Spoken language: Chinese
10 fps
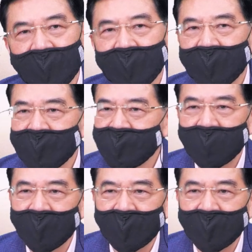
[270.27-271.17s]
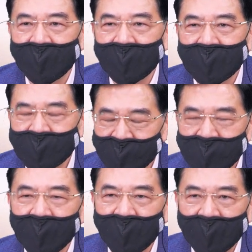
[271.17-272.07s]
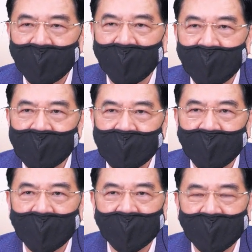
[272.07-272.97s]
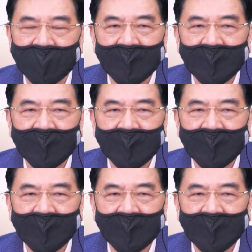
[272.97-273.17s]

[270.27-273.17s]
哎，很惨哎，十张赔一百六十万呢。